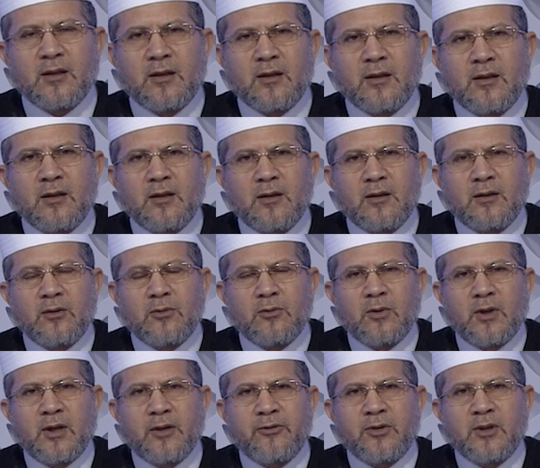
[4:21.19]
آه،
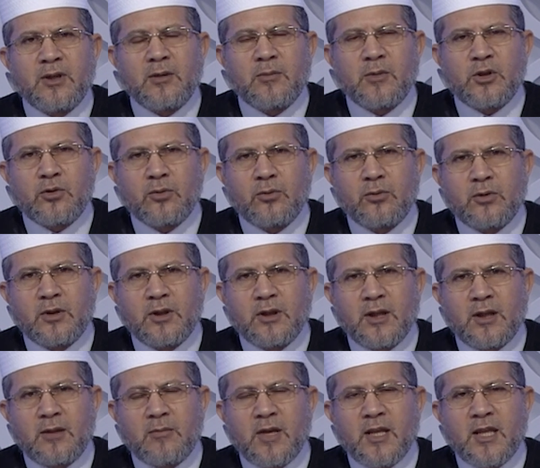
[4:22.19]
وفي مشهور
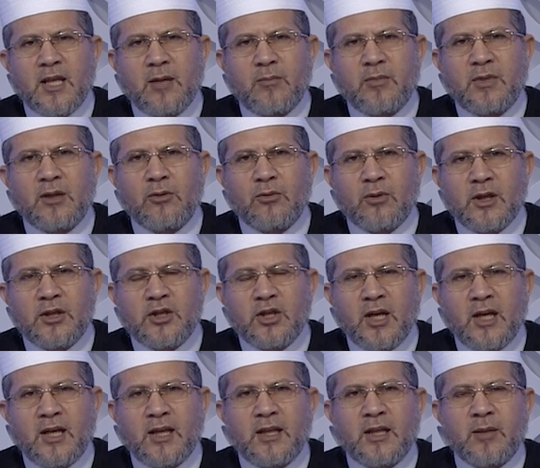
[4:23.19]
المذهب لو
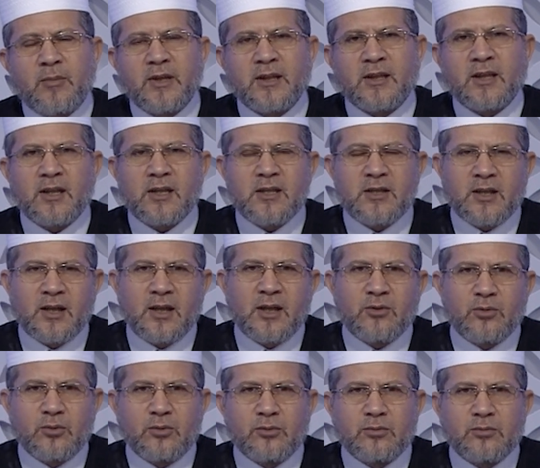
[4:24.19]
رجع لبطلت
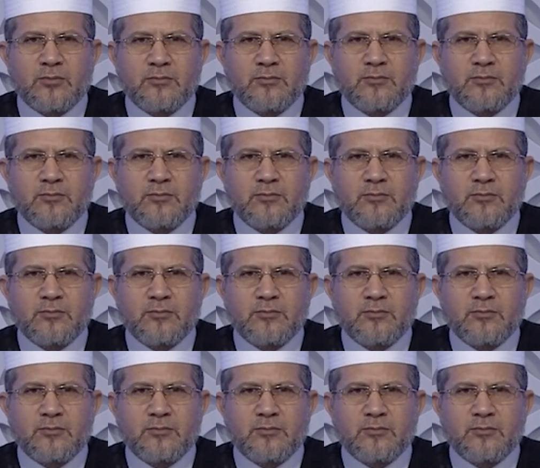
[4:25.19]
صلاته